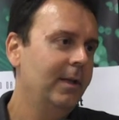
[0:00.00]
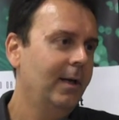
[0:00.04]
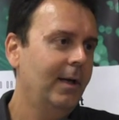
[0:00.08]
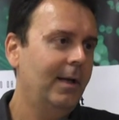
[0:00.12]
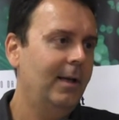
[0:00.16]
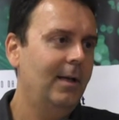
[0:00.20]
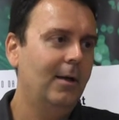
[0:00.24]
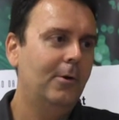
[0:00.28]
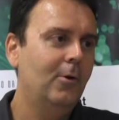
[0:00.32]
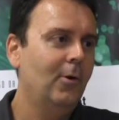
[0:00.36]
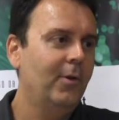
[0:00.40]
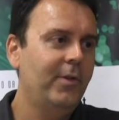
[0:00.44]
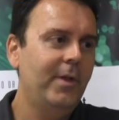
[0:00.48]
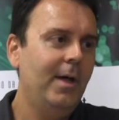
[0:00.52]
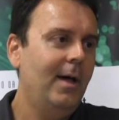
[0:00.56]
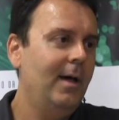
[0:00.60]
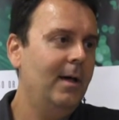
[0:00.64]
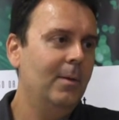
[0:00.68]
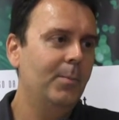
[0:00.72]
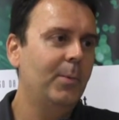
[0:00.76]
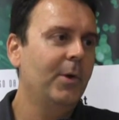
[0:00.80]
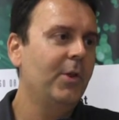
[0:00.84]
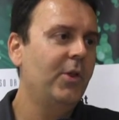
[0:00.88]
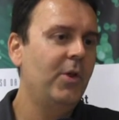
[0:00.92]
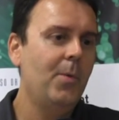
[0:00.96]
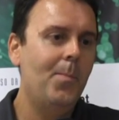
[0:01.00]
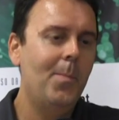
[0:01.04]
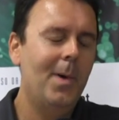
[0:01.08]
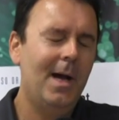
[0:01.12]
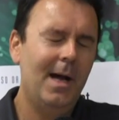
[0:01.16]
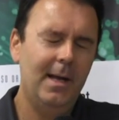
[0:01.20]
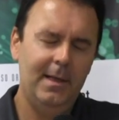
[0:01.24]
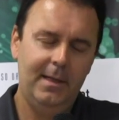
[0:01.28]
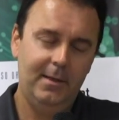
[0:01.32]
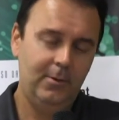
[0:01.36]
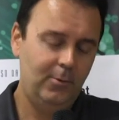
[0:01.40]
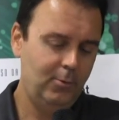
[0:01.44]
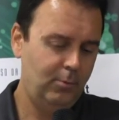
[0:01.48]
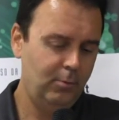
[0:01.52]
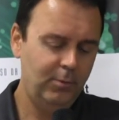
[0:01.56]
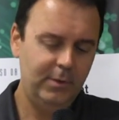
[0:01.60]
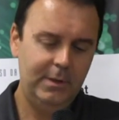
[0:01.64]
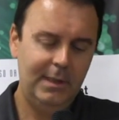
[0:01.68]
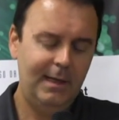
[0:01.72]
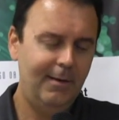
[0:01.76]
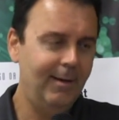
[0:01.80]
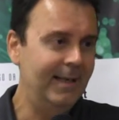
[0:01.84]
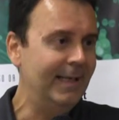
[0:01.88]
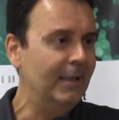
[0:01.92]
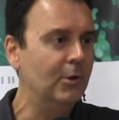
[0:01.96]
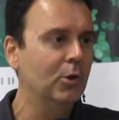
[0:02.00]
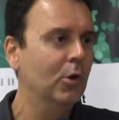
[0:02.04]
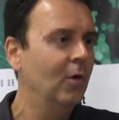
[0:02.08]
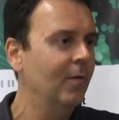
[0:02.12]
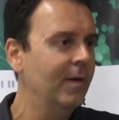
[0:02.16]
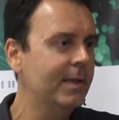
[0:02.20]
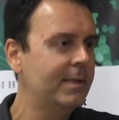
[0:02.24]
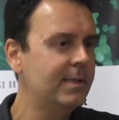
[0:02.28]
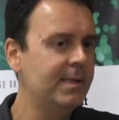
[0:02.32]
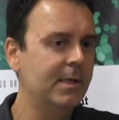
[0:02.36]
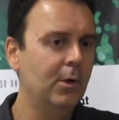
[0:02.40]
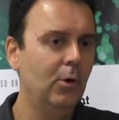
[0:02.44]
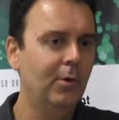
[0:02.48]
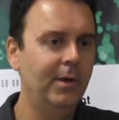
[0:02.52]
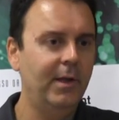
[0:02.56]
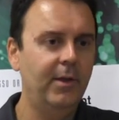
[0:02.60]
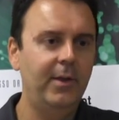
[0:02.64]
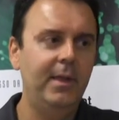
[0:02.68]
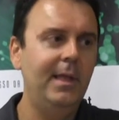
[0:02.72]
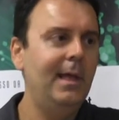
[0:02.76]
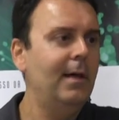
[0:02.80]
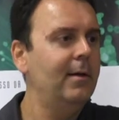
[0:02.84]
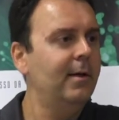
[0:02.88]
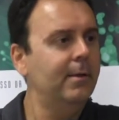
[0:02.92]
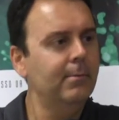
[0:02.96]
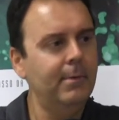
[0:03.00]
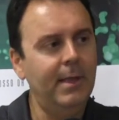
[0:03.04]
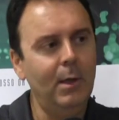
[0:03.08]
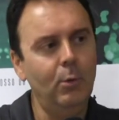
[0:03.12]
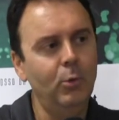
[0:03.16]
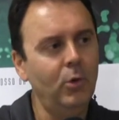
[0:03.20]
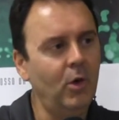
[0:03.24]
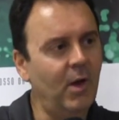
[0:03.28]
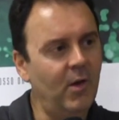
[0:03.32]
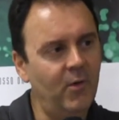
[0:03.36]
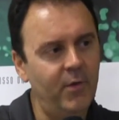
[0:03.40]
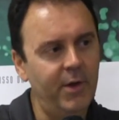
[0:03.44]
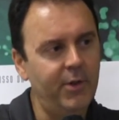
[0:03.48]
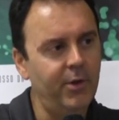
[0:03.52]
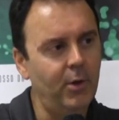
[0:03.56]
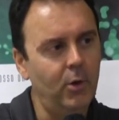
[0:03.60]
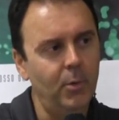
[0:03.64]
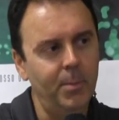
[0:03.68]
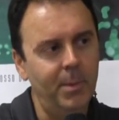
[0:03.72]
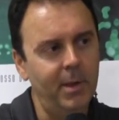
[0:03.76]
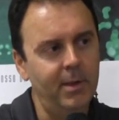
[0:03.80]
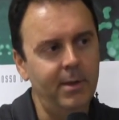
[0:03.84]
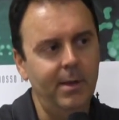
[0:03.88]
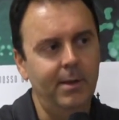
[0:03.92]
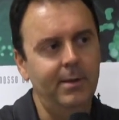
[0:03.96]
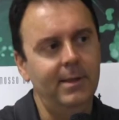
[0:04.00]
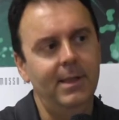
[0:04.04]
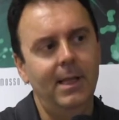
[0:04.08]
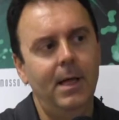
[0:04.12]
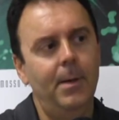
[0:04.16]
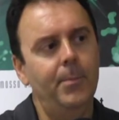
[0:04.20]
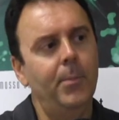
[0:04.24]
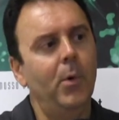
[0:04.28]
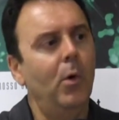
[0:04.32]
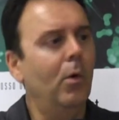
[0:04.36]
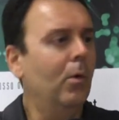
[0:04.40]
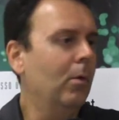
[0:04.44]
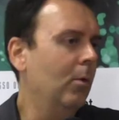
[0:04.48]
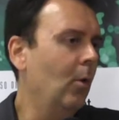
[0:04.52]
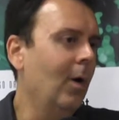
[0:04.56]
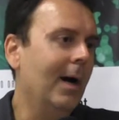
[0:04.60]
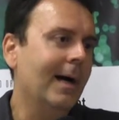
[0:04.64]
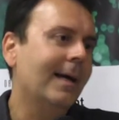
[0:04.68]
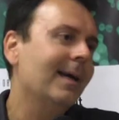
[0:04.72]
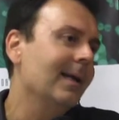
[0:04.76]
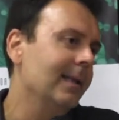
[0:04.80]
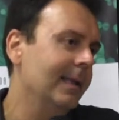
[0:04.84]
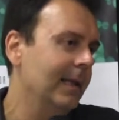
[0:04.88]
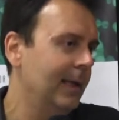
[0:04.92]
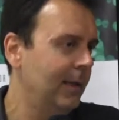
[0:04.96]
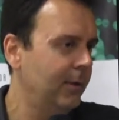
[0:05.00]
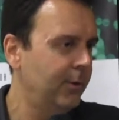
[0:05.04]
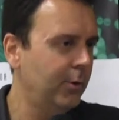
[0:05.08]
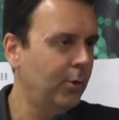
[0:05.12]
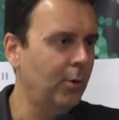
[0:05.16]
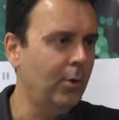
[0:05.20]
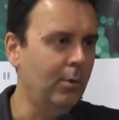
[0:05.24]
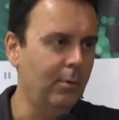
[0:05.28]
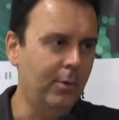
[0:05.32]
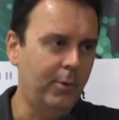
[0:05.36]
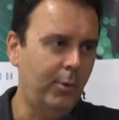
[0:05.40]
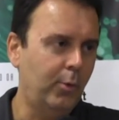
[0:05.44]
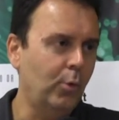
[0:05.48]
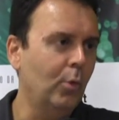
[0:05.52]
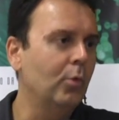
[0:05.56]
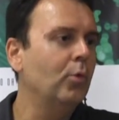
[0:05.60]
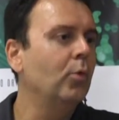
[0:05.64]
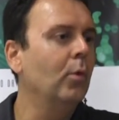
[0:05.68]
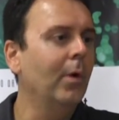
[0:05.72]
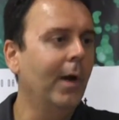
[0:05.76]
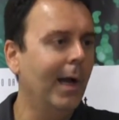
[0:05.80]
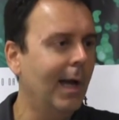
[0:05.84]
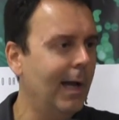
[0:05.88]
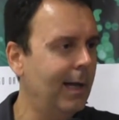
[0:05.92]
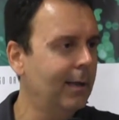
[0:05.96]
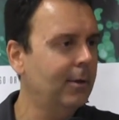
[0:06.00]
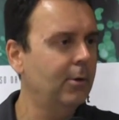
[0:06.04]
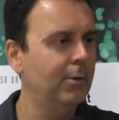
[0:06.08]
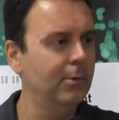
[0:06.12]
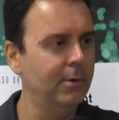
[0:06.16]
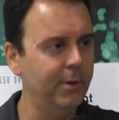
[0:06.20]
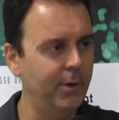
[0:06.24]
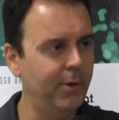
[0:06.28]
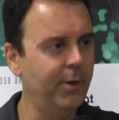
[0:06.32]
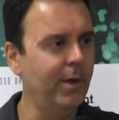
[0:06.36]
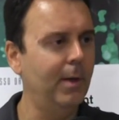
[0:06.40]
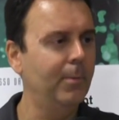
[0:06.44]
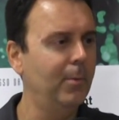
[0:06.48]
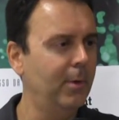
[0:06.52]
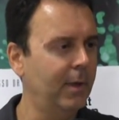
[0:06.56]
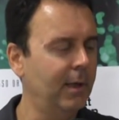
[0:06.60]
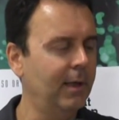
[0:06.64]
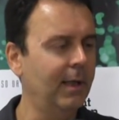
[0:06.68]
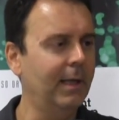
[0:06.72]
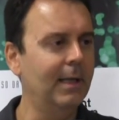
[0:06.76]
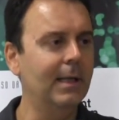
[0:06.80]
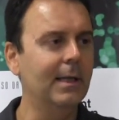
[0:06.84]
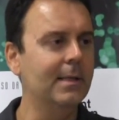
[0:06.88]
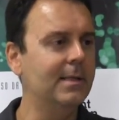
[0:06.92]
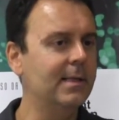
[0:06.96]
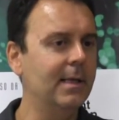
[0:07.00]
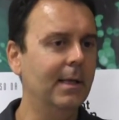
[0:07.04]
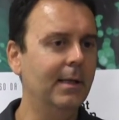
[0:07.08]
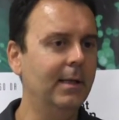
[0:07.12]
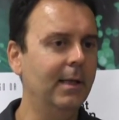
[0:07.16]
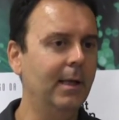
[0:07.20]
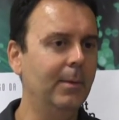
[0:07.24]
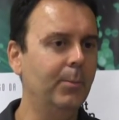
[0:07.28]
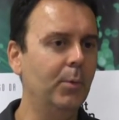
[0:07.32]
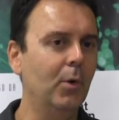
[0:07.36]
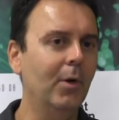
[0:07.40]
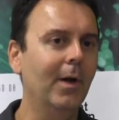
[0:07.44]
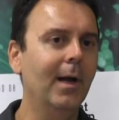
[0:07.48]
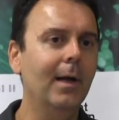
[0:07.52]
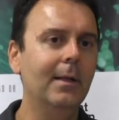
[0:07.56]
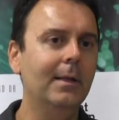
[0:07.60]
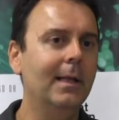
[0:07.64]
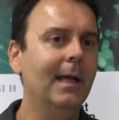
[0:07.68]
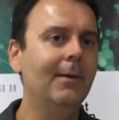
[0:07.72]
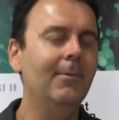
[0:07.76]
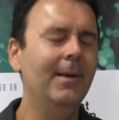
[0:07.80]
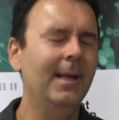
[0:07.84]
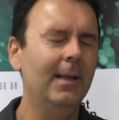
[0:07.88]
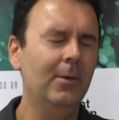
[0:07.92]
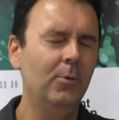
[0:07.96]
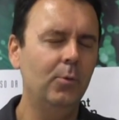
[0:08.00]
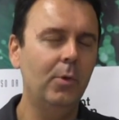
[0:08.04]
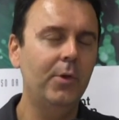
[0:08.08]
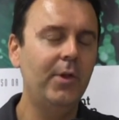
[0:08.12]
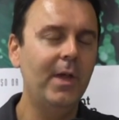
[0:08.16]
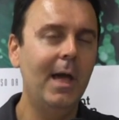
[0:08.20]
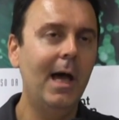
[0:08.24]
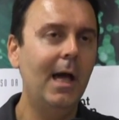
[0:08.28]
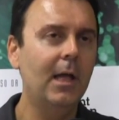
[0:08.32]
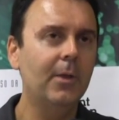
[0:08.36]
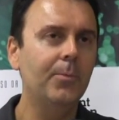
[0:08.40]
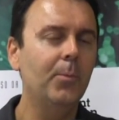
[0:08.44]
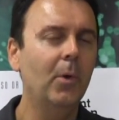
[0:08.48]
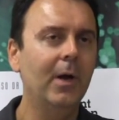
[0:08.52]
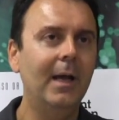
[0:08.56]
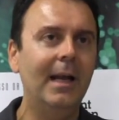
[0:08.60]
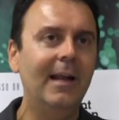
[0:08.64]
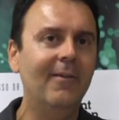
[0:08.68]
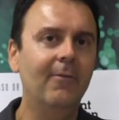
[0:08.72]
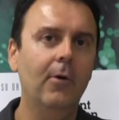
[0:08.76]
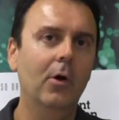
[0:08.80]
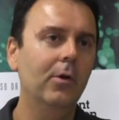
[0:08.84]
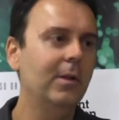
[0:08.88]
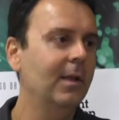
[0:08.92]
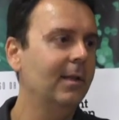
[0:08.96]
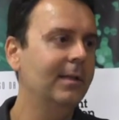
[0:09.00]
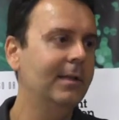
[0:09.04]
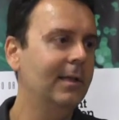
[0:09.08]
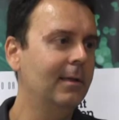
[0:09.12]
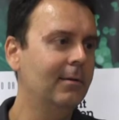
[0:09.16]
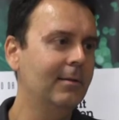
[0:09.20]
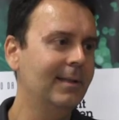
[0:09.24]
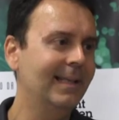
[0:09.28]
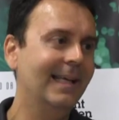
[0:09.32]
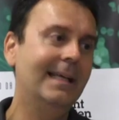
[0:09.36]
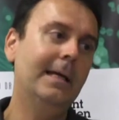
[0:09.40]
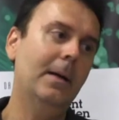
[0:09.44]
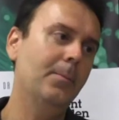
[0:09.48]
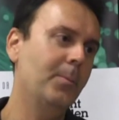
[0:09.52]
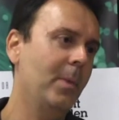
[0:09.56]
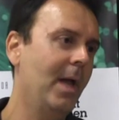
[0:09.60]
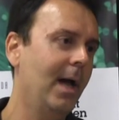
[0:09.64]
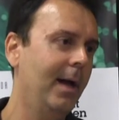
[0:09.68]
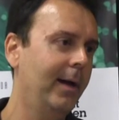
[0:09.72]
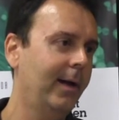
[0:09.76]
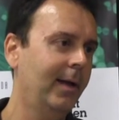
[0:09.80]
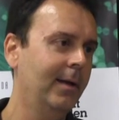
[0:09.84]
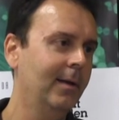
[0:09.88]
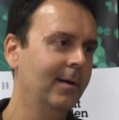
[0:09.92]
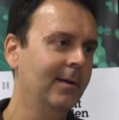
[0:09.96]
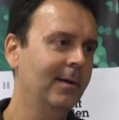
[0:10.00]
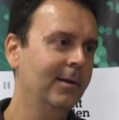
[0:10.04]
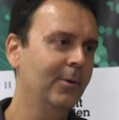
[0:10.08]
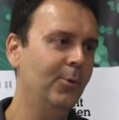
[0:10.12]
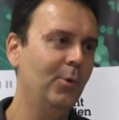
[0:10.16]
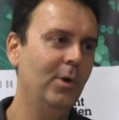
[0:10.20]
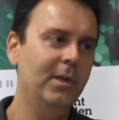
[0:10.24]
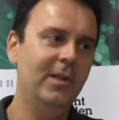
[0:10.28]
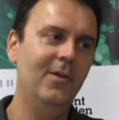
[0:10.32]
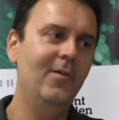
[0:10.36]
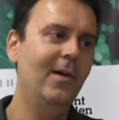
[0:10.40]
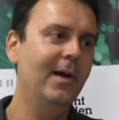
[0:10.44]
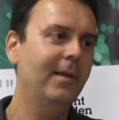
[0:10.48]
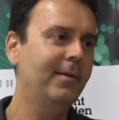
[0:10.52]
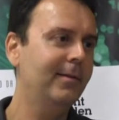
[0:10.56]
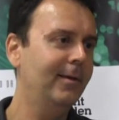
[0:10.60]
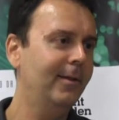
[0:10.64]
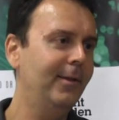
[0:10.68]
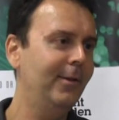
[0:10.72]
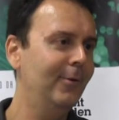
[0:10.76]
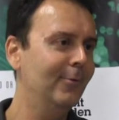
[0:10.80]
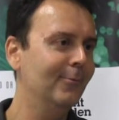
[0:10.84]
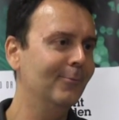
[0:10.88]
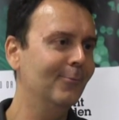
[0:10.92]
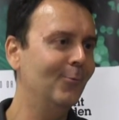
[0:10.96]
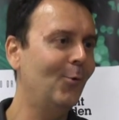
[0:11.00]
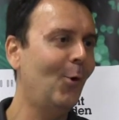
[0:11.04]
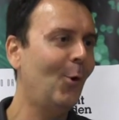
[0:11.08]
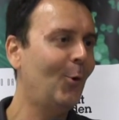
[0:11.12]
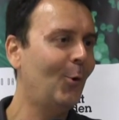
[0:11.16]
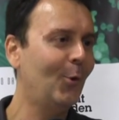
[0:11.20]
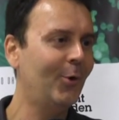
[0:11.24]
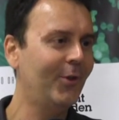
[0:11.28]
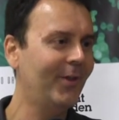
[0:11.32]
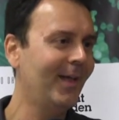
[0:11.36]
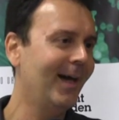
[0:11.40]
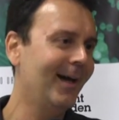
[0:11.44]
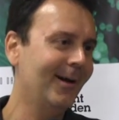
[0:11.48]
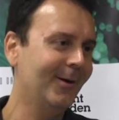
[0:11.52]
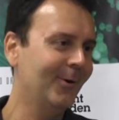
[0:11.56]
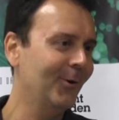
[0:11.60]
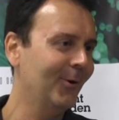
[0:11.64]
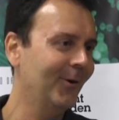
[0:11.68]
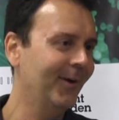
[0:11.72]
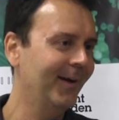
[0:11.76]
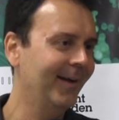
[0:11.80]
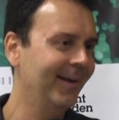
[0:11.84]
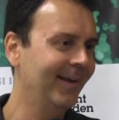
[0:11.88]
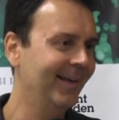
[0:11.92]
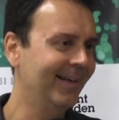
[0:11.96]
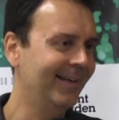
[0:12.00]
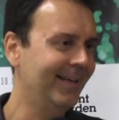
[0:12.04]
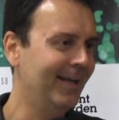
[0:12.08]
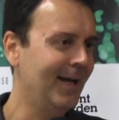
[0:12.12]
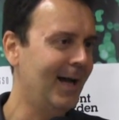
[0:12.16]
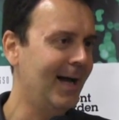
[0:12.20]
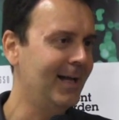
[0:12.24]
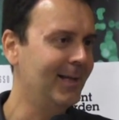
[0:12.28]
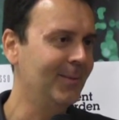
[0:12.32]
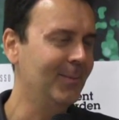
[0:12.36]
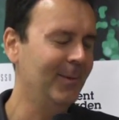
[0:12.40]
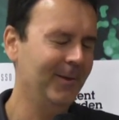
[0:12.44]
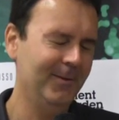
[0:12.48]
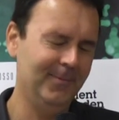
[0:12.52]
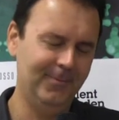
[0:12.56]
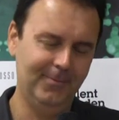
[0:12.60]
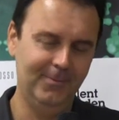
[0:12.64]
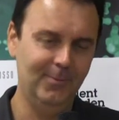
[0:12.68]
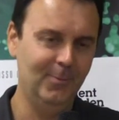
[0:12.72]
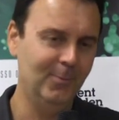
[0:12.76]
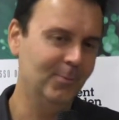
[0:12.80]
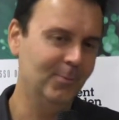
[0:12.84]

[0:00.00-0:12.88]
dire la cosa principale in tutta l'innovazione, sia che uno la faccia come startup o, o anche dentro strutturato, diciamo, in, in, aziende più grandi, è l'entusiasmo e la voglia di, di cambiare, cioè deve esserci un un fuoco sacro che, che anima. Io